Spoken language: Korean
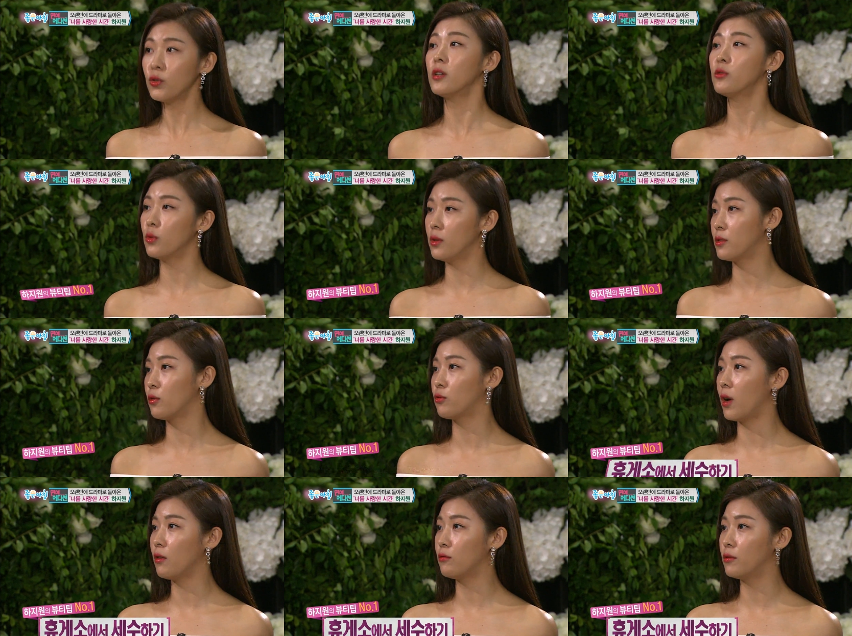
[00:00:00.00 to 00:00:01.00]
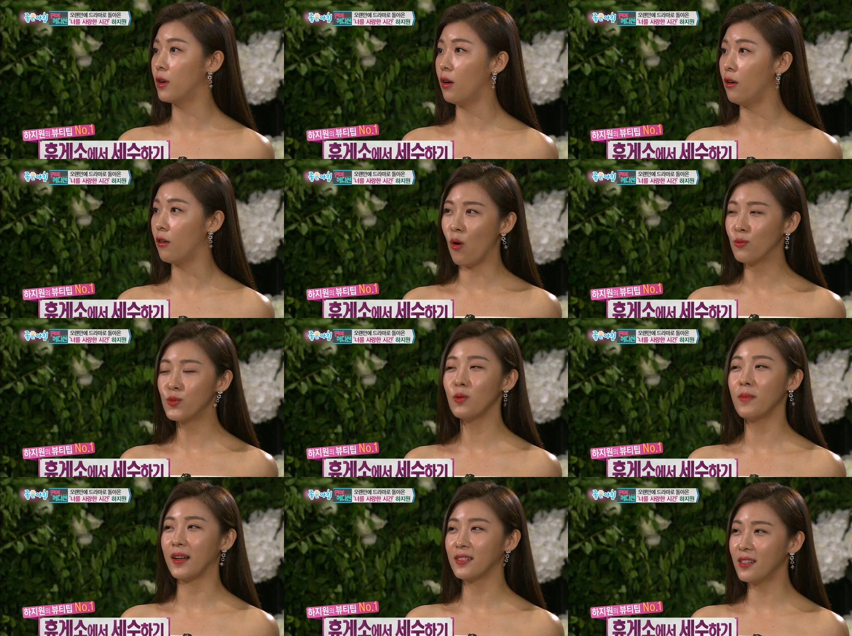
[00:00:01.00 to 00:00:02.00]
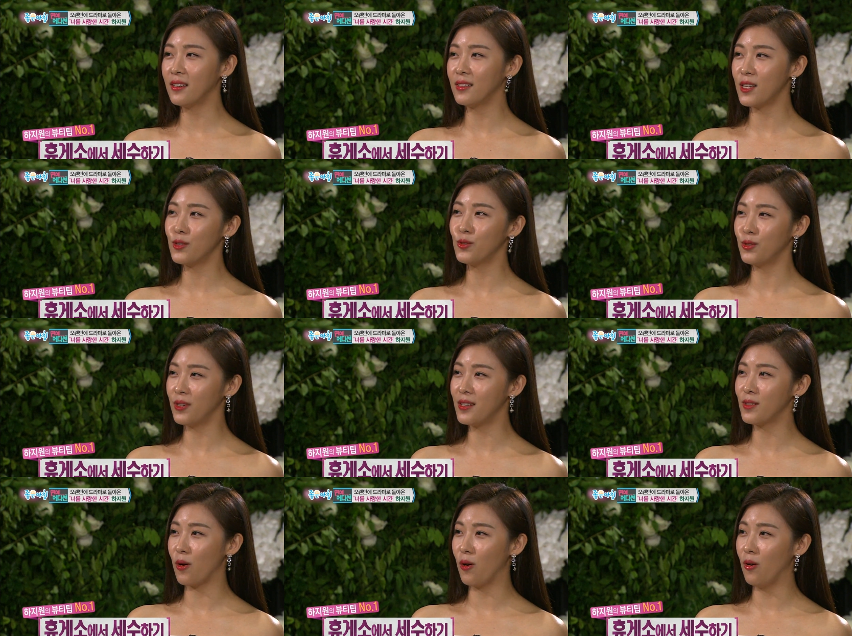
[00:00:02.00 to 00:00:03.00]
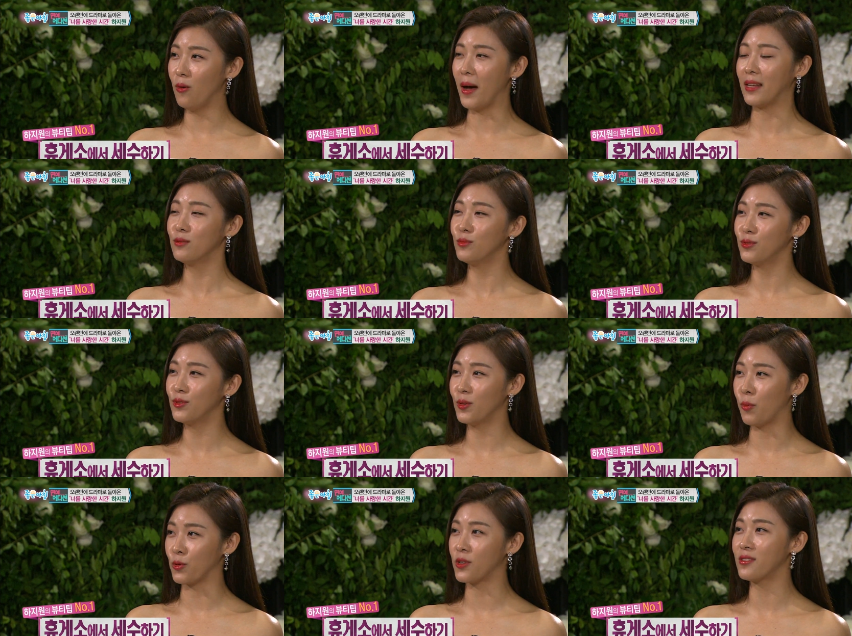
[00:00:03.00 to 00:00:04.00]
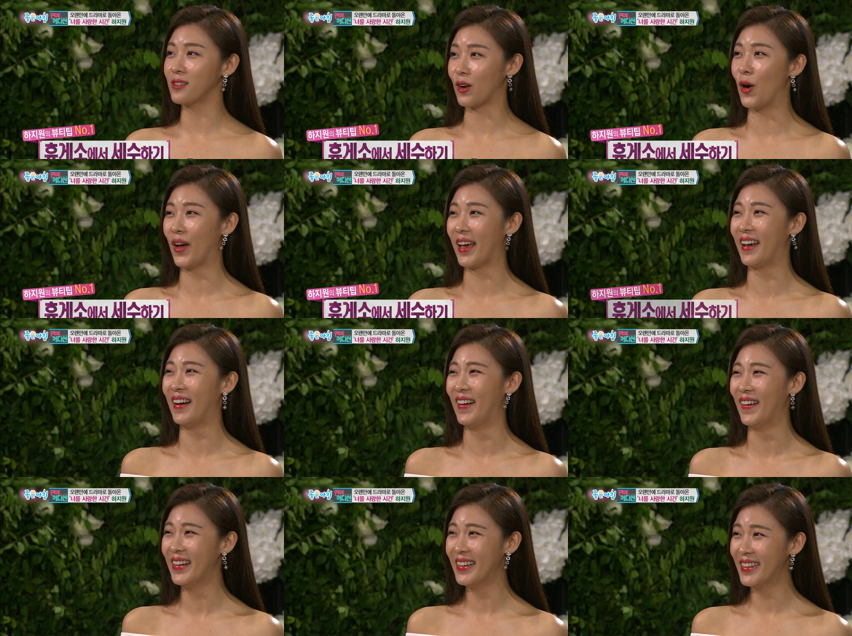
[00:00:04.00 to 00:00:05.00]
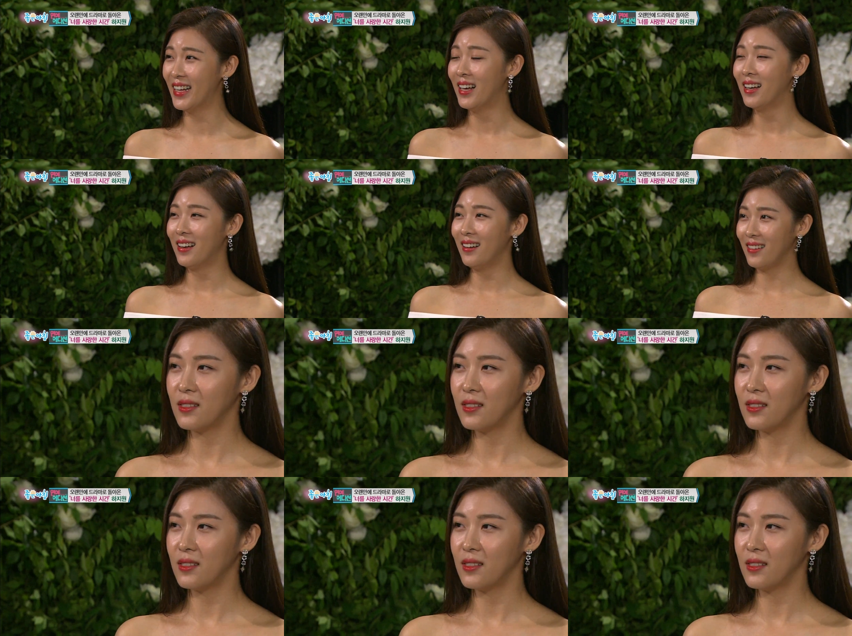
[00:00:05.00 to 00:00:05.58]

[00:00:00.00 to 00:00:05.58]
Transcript: 휴게소에서도 하고요. 엄청 많이 세수를 해서 많은 분들이 보셨을 거예요. 아, 정말요?